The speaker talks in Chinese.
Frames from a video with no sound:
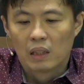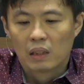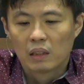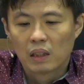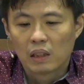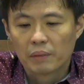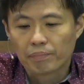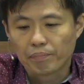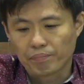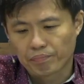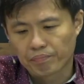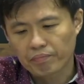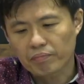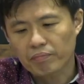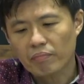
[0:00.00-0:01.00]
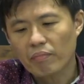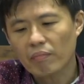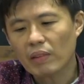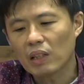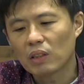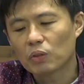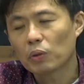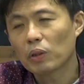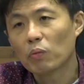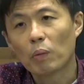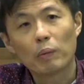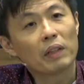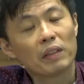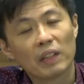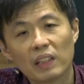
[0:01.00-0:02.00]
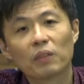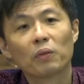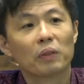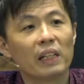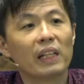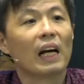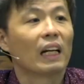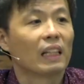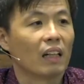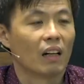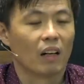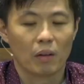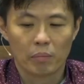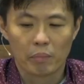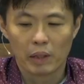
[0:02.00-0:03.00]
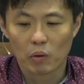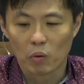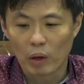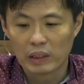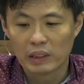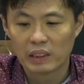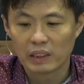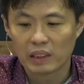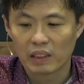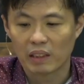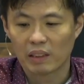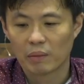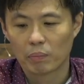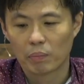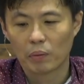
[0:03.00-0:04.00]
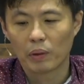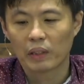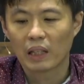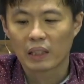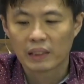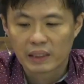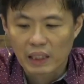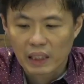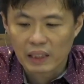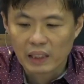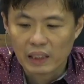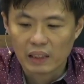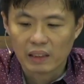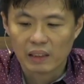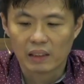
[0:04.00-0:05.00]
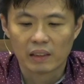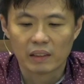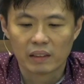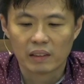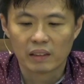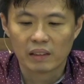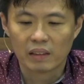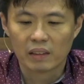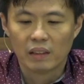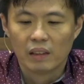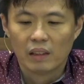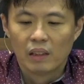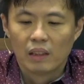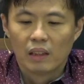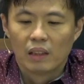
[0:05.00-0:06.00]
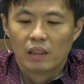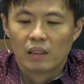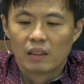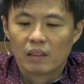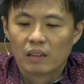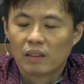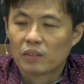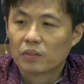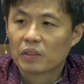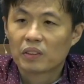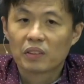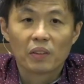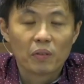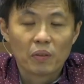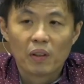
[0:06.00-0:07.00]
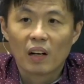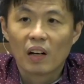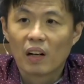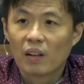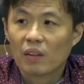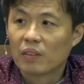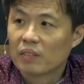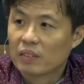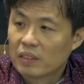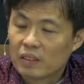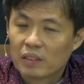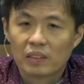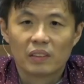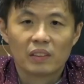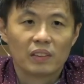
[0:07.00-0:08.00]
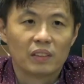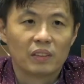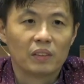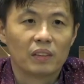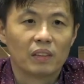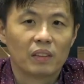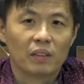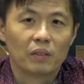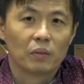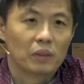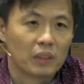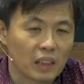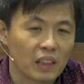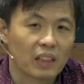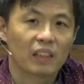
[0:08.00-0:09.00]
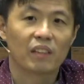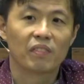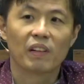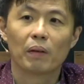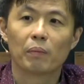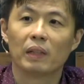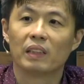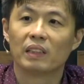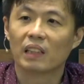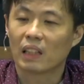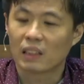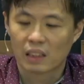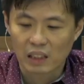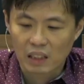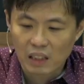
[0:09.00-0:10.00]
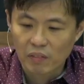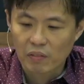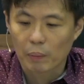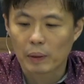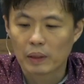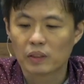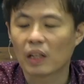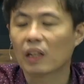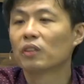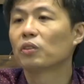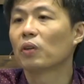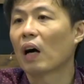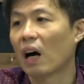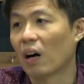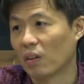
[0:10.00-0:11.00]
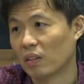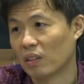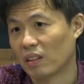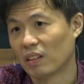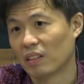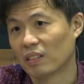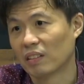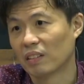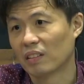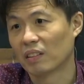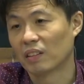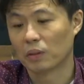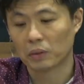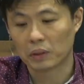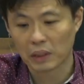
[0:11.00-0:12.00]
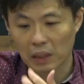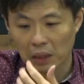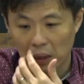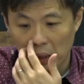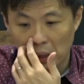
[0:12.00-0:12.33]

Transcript: 那，所以我们人都一样的哈，没有环境呢，不会太在意啊。那，那就是生活好，有有有钱，各方面家庭各方面这样就好啊。那有些，